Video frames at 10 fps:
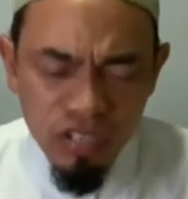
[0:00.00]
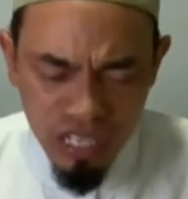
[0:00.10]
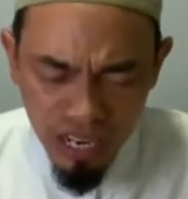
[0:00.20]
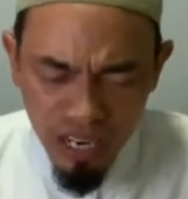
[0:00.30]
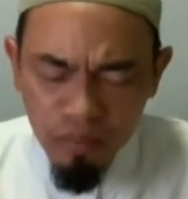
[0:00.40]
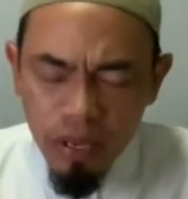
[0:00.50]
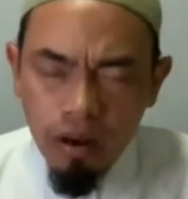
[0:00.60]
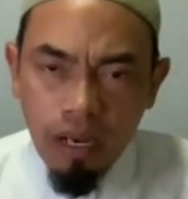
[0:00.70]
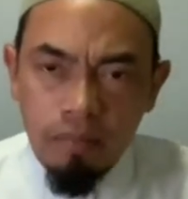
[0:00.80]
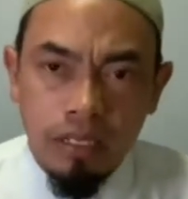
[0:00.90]
สิ่งหนึ่งพี่น้อง
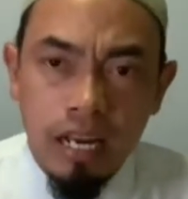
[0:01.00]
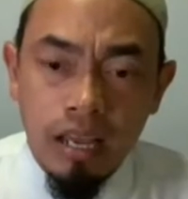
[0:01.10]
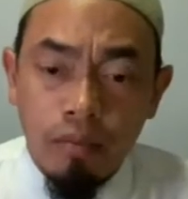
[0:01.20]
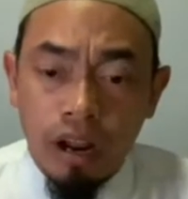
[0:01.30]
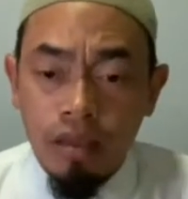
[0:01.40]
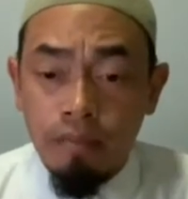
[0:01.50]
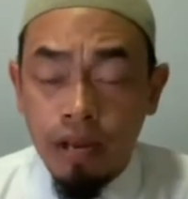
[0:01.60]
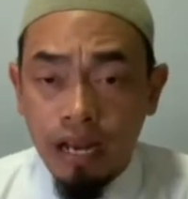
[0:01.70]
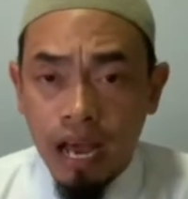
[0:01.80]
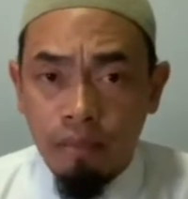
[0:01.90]
ครับที่ท่านอิบราฮิมบิน
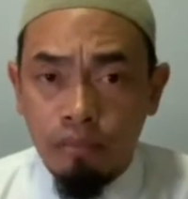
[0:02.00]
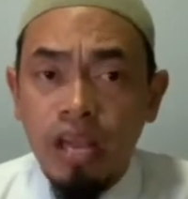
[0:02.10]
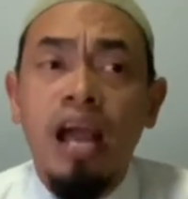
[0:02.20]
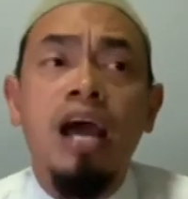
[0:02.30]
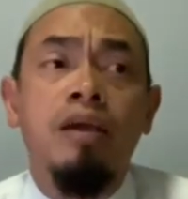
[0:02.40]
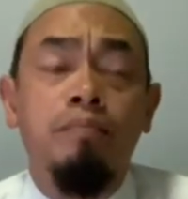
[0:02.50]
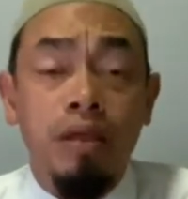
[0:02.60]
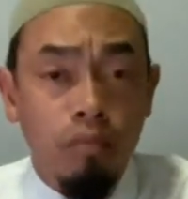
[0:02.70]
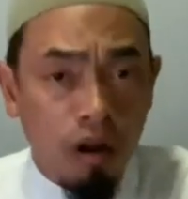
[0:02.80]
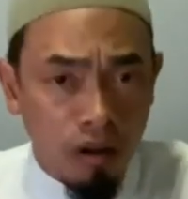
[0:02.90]
อาดามได้ให้เป็น
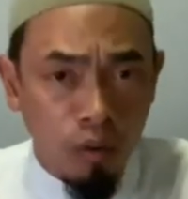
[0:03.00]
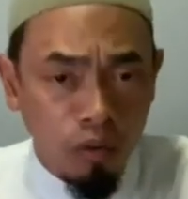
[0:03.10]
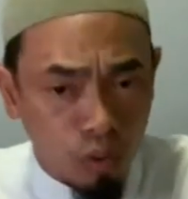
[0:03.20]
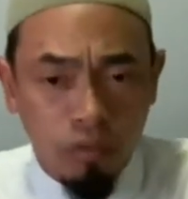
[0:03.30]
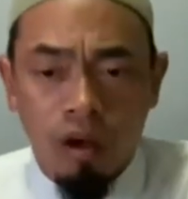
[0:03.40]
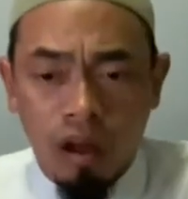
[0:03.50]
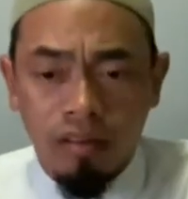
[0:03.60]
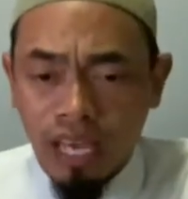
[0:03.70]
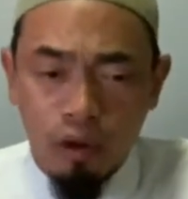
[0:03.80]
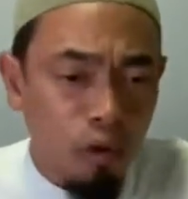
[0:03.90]
มรดกตกทอด
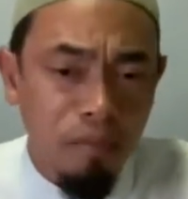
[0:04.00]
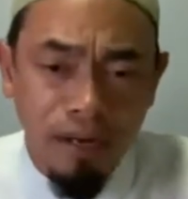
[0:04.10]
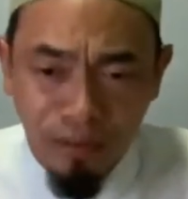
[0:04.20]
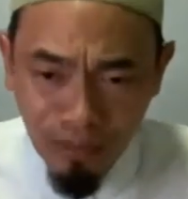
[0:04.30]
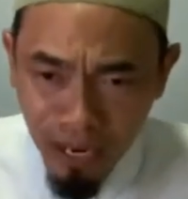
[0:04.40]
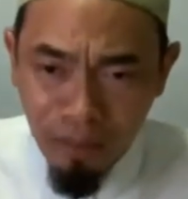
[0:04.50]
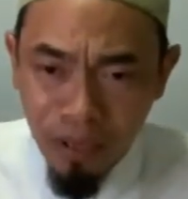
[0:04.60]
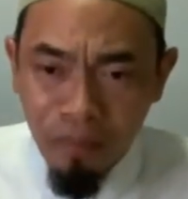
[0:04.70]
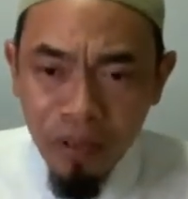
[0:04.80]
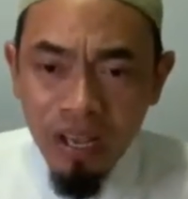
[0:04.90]
แก่อุมัตของท่านนบี
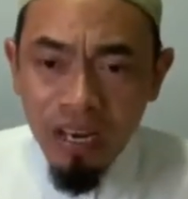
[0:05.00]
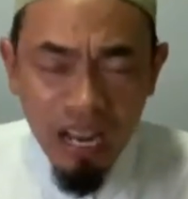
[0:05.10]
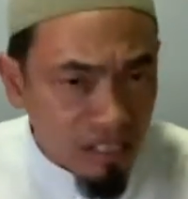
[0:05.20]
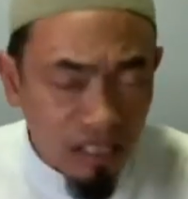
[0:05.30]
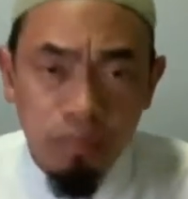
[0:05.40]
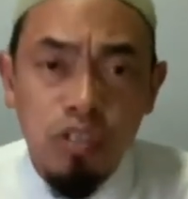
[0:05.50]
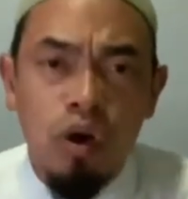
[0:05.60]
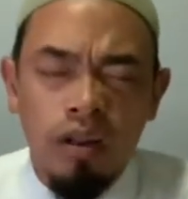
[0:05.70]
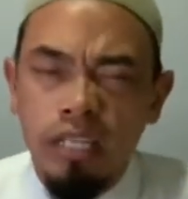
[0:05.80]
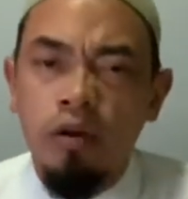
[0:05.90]
นั่นคือคำส
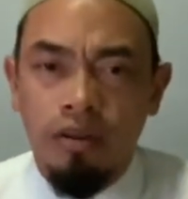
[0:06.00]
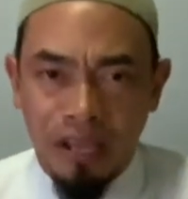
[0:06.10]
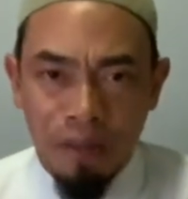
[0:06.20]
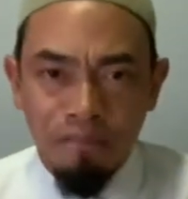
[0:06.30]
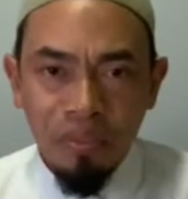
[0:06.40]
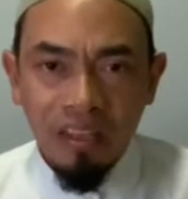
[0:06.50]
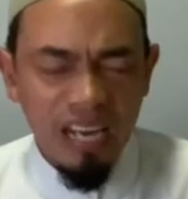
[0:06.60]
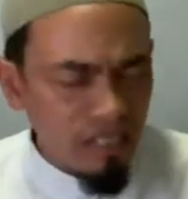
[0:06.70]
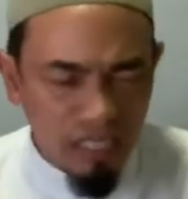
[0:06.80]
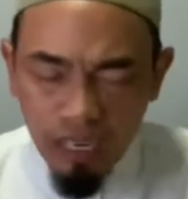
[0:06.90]
อนที่งดงาม
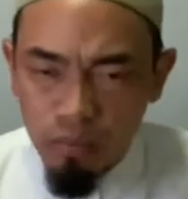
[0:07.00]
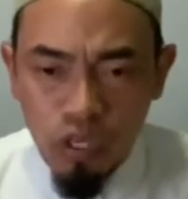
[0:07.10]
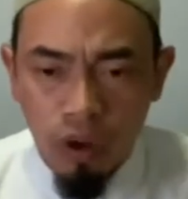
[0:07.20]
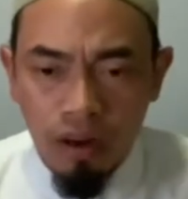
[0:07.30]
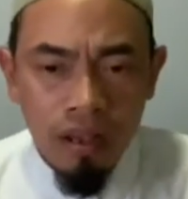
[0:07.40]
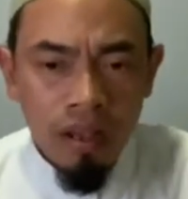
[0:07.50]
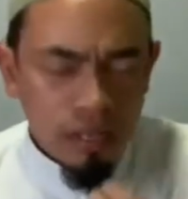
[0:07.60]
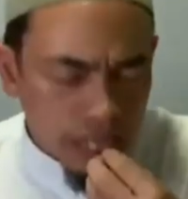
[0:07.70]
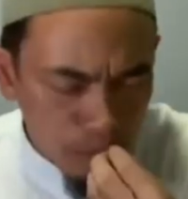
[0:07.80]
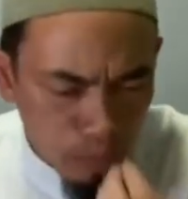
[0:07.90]
นั่นคือคำสอน
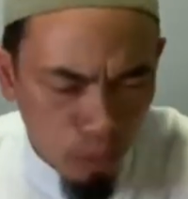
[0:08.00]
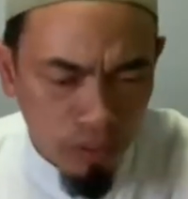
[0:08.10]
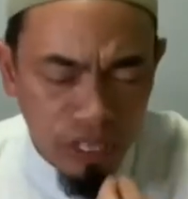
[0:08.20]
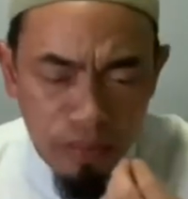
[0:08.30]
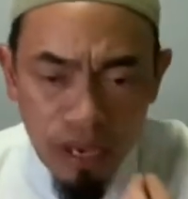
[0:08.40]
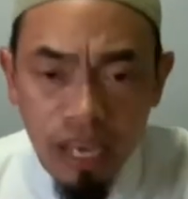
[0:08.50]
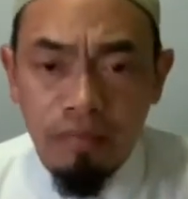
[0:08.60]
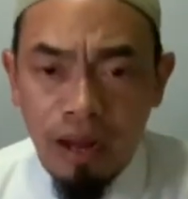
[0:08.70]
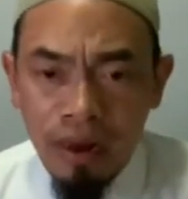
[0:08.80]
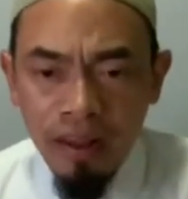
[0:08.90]
คำพูดที่มีฮิก
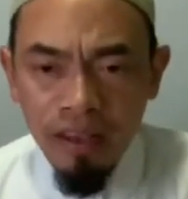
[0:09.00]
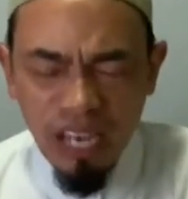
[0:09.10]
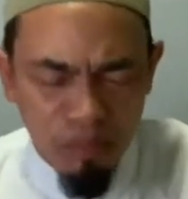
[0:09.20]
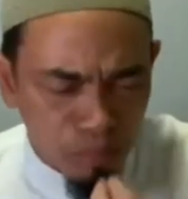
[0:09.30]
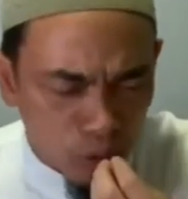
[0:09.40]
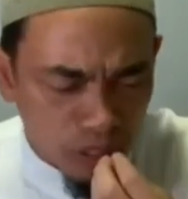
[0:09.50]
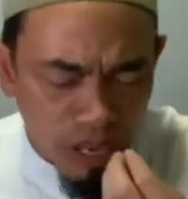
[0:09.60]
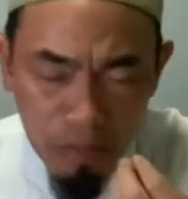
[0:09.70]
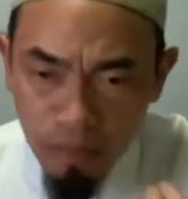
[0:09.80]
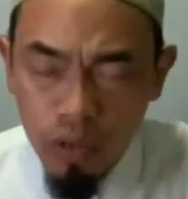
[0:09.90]
มะคำพูดที่
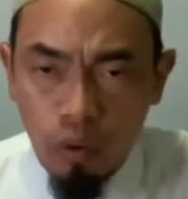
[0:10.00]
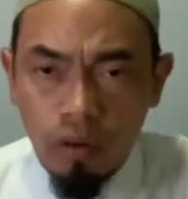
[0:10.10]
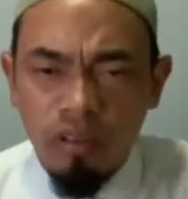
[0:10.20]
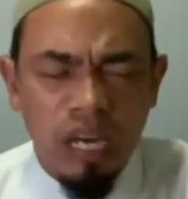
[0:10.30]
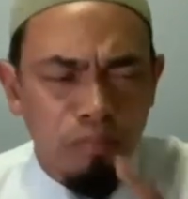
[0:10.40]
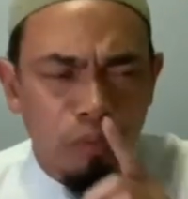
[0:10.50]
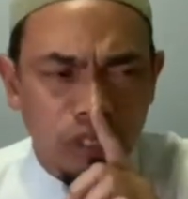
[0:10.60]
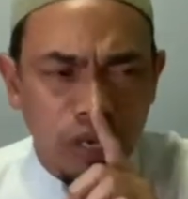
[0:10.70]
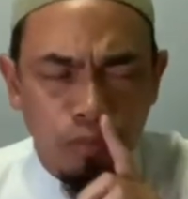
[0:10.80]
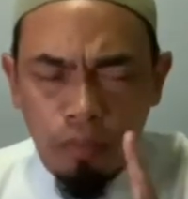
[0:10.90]
มีประโยชน์ คำพูด
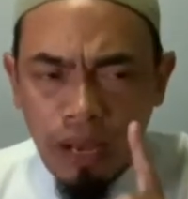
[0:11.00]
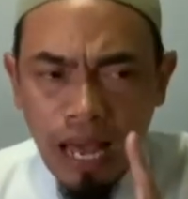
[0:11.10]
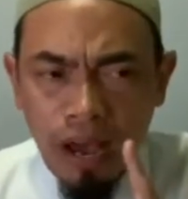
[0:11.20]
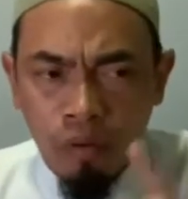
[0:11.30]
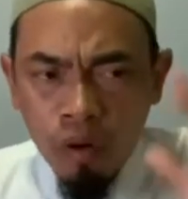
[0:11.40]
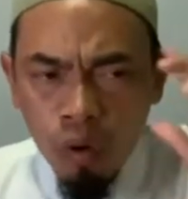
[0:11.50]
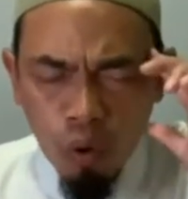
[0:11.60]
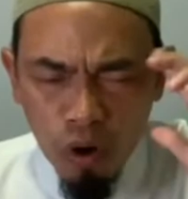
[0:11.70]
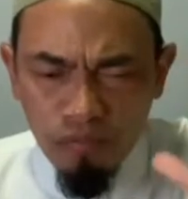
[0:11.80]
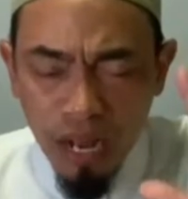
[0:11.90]
ที่พูดไปแล้ว
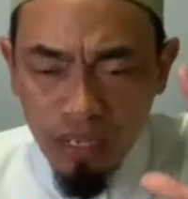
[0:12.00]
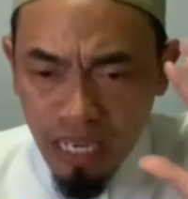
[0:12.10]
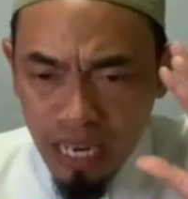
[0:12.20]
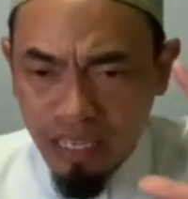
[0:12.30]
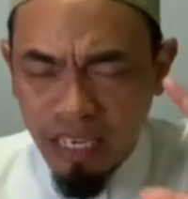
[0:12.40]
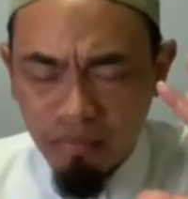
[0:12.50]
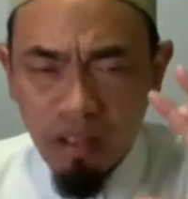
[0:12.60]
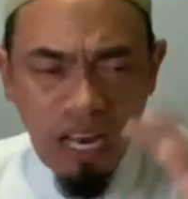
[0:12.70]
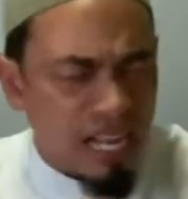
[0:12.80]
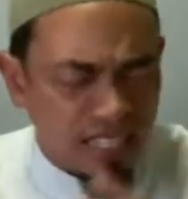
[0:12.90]
คนฟังจะได้คิด
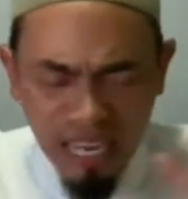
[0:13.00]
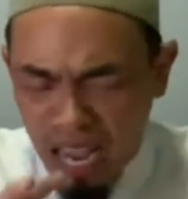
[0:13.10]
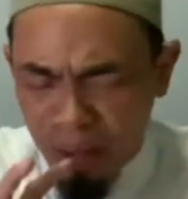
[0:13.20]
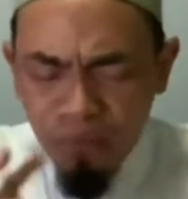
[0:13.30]
และจะได้